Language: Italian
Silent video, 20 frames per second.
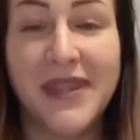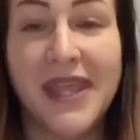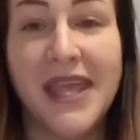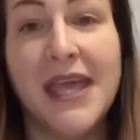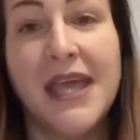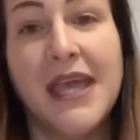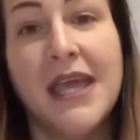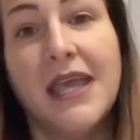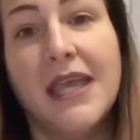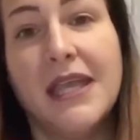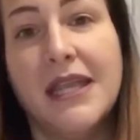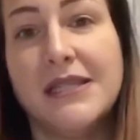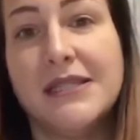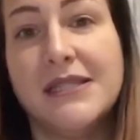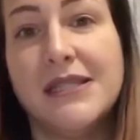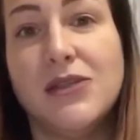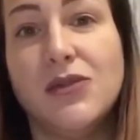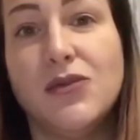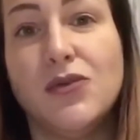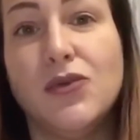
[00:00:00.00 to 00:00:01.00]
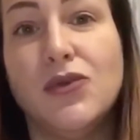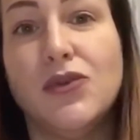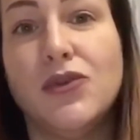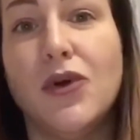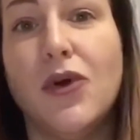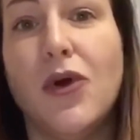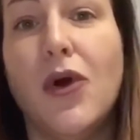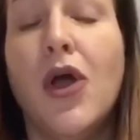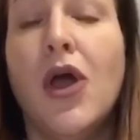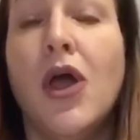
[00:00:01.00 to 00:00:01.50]

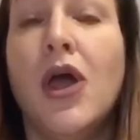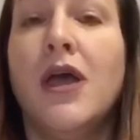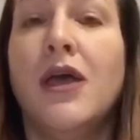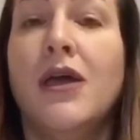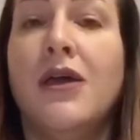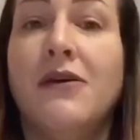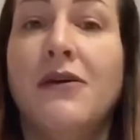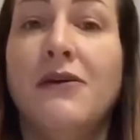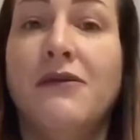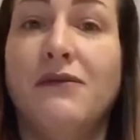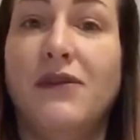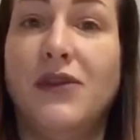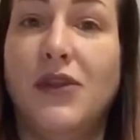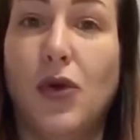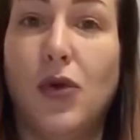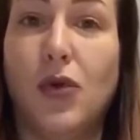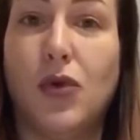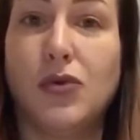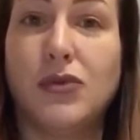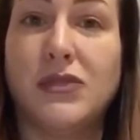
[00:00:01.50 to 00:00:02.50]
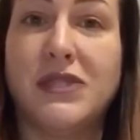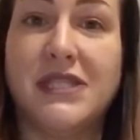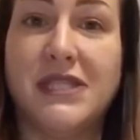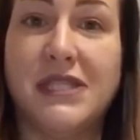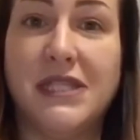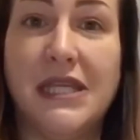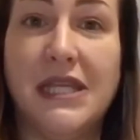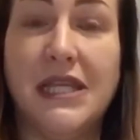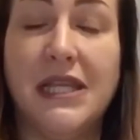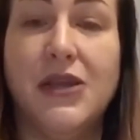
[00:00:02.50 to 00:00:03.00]
Innanzitutto vi do un
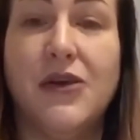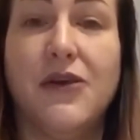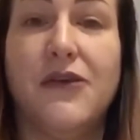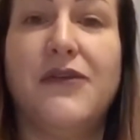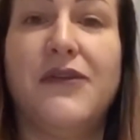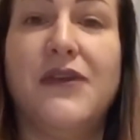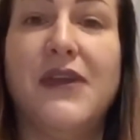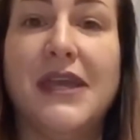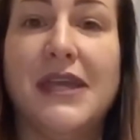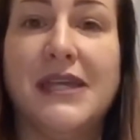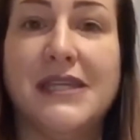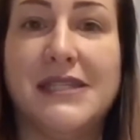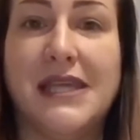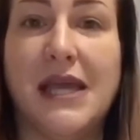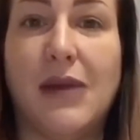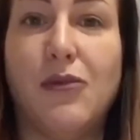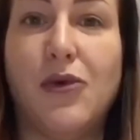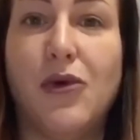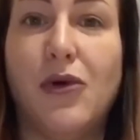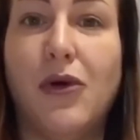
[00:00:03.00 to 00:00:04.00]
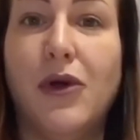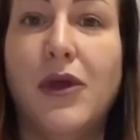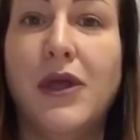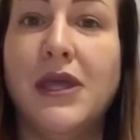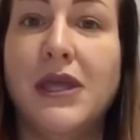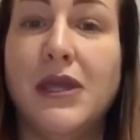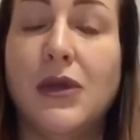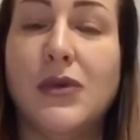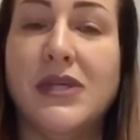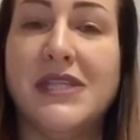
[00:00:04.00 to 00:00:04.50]
consiglio, finché siamo
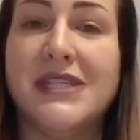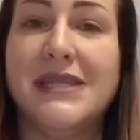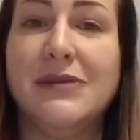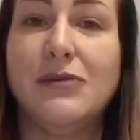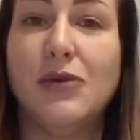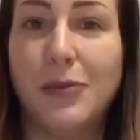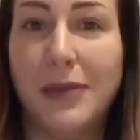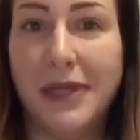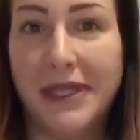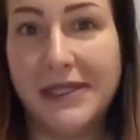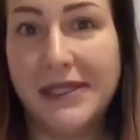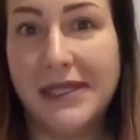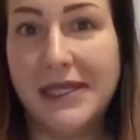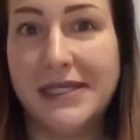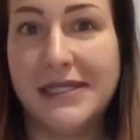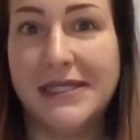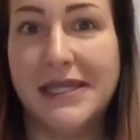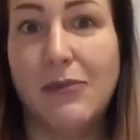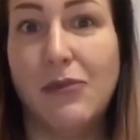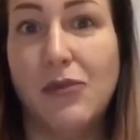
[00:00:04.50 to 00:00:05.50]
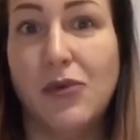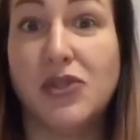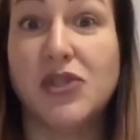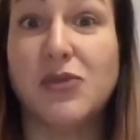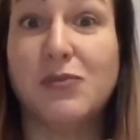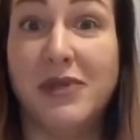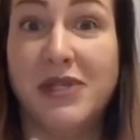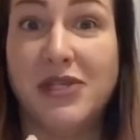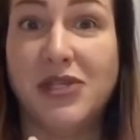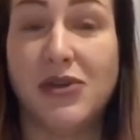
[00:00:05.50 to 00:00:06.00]
in questi momenti che siamo
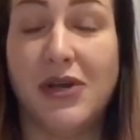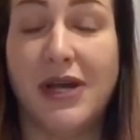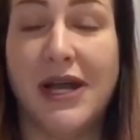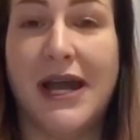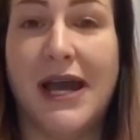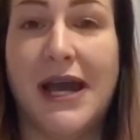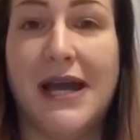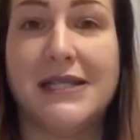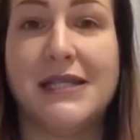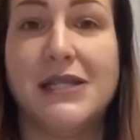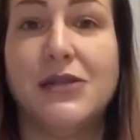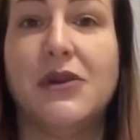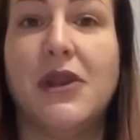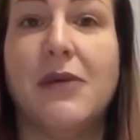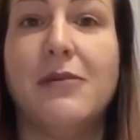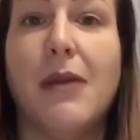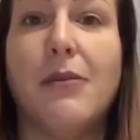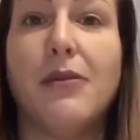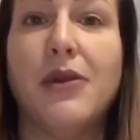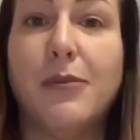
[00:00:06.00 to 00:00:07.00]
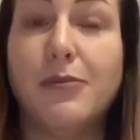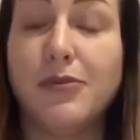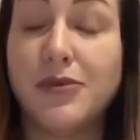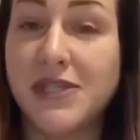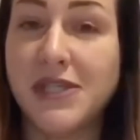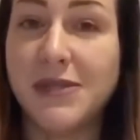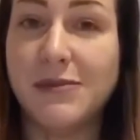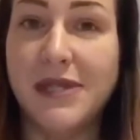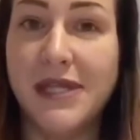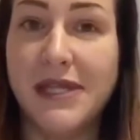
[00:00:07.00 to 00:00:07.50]
spesso a casa e non abbiamo la
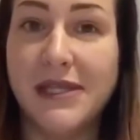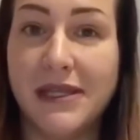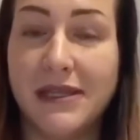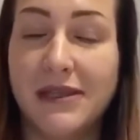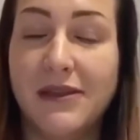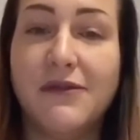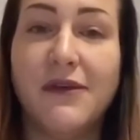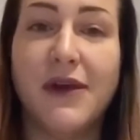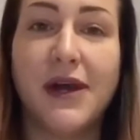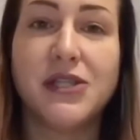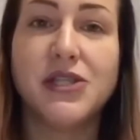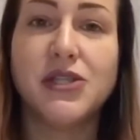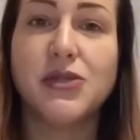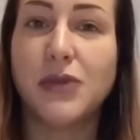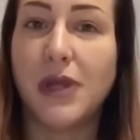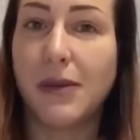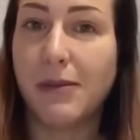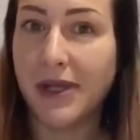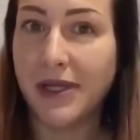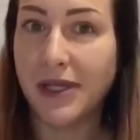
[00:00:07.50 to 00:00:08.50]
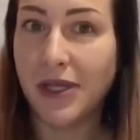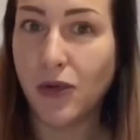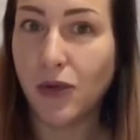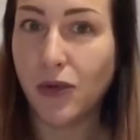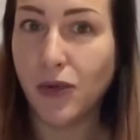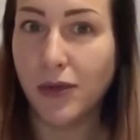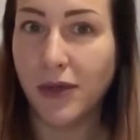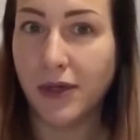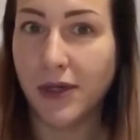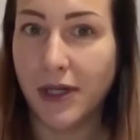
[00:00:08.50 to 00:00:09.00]
possibilità di farci una
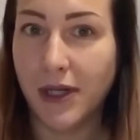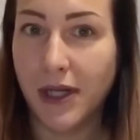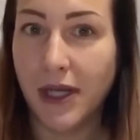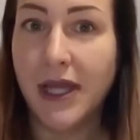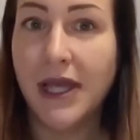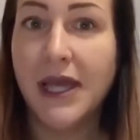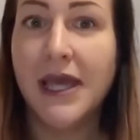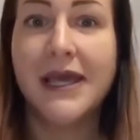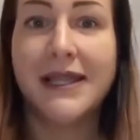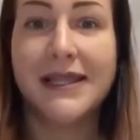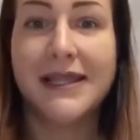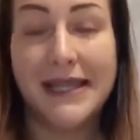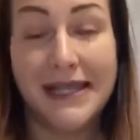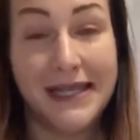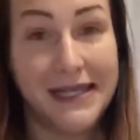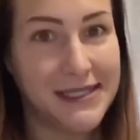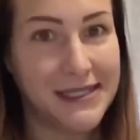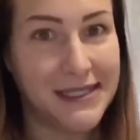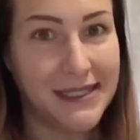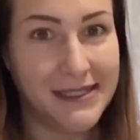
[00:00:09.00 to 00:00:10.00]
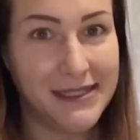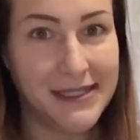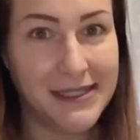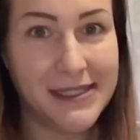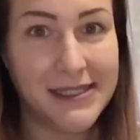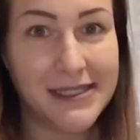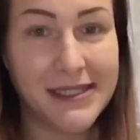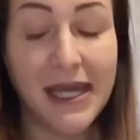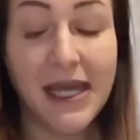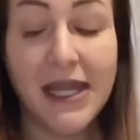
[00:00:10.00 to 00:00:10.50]
manicure
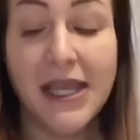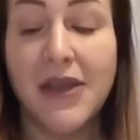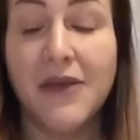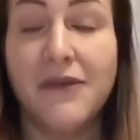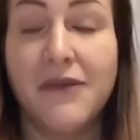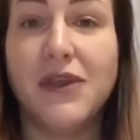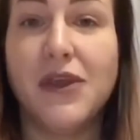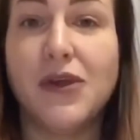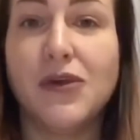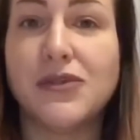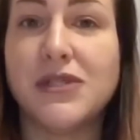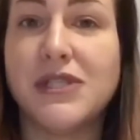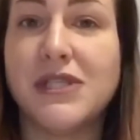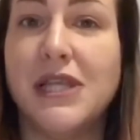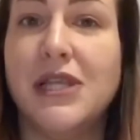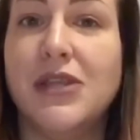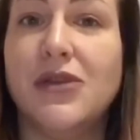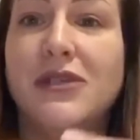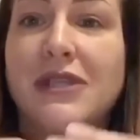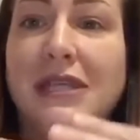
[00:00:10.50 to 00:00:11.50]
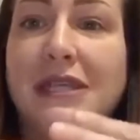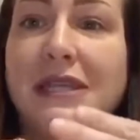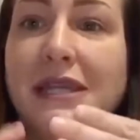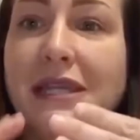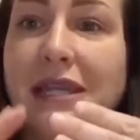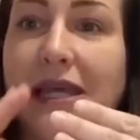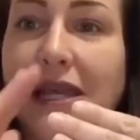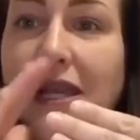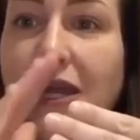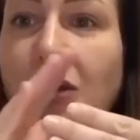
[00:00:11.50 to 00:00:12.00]
dall'estetista, vi consiglio di
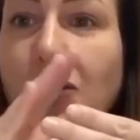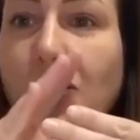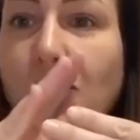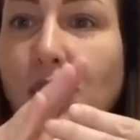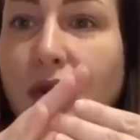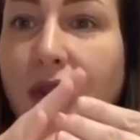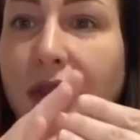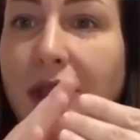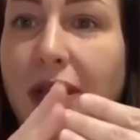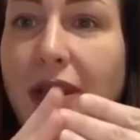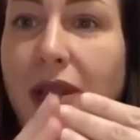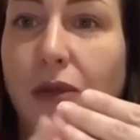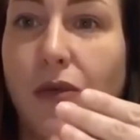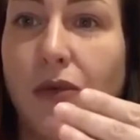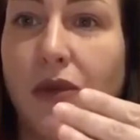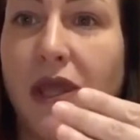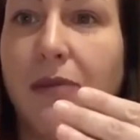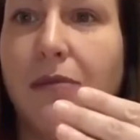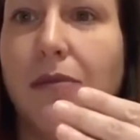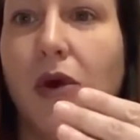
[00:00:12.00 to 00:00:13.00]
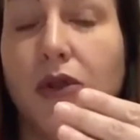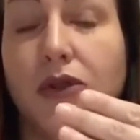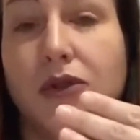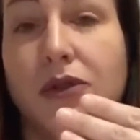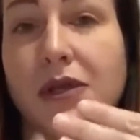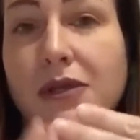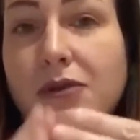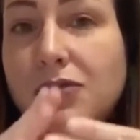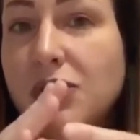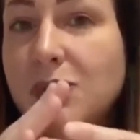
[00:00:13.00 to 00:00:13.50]
tenere corte le unghie in modo da
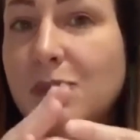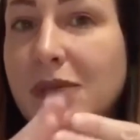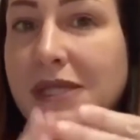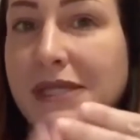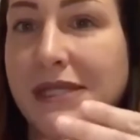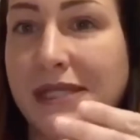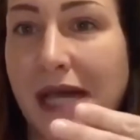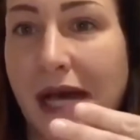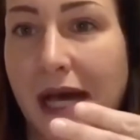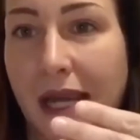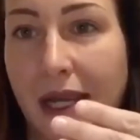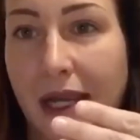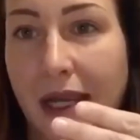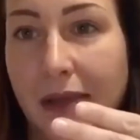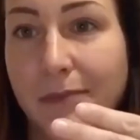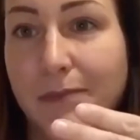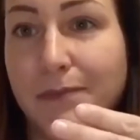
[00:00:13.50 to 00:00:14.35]
non spezzarle.